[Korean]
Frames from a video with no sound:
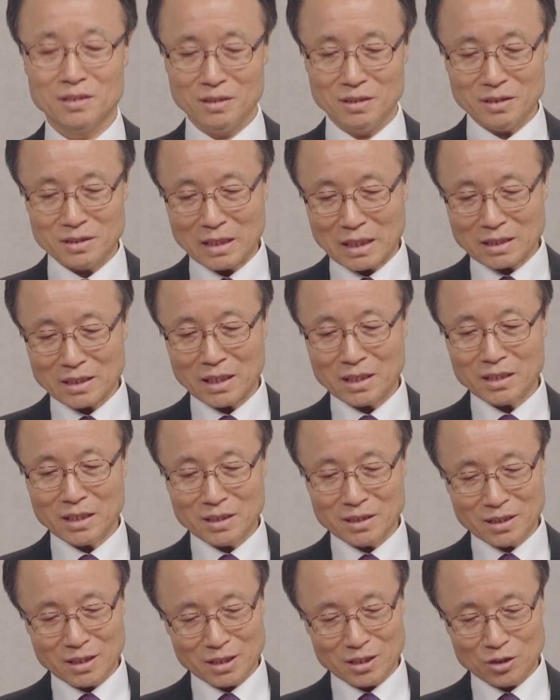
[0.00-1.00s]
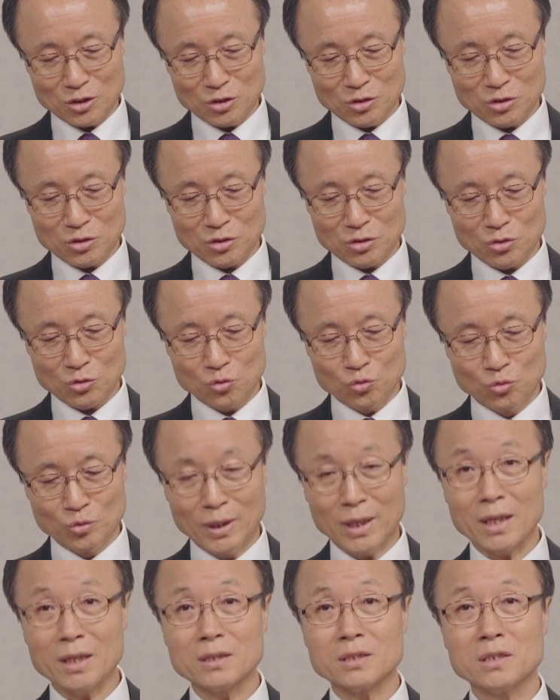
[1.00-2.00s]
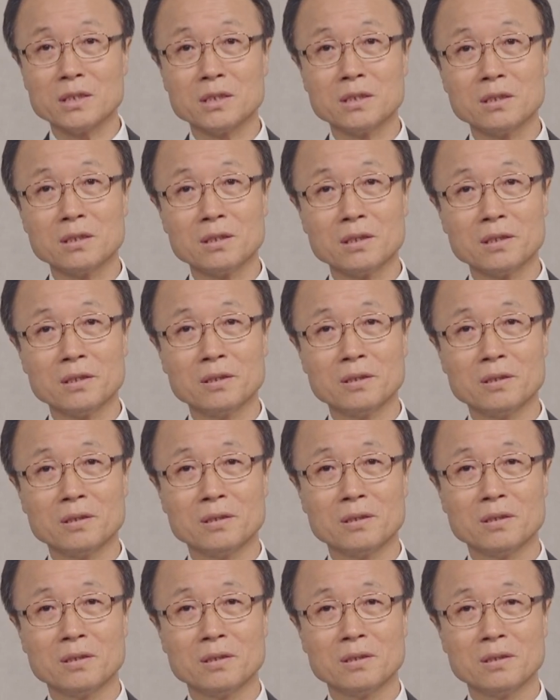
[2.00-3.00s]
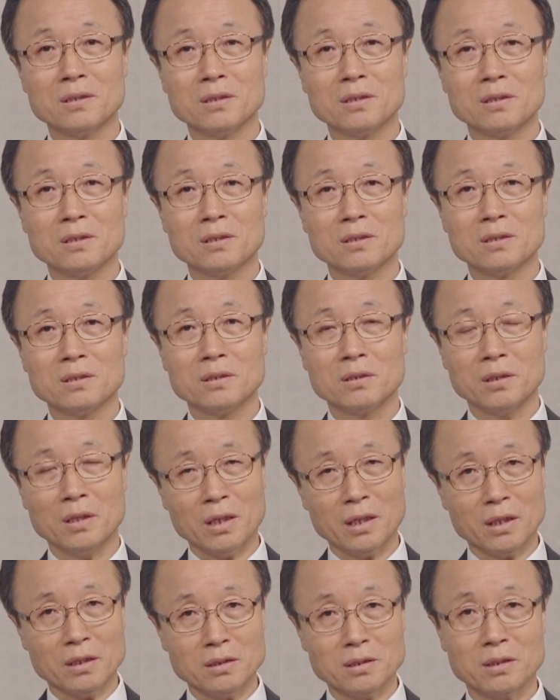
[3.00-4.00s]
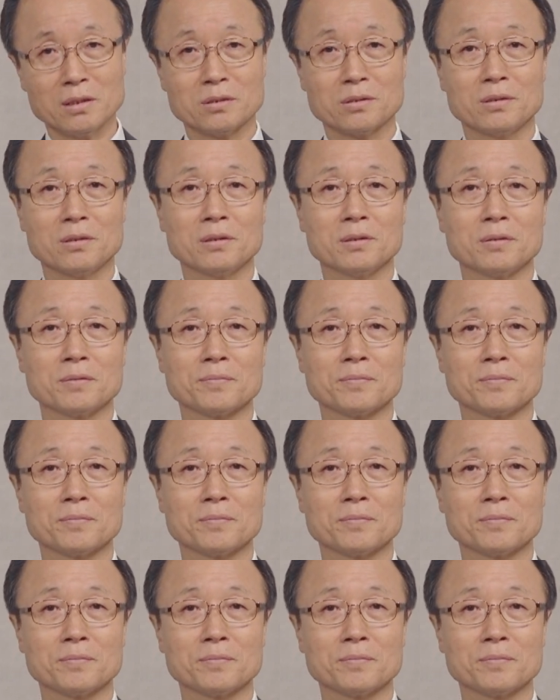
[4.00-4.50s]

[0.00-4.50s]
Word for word: 이 사탄이 아니라 누가 치신 거예요? 예, 하나님께서.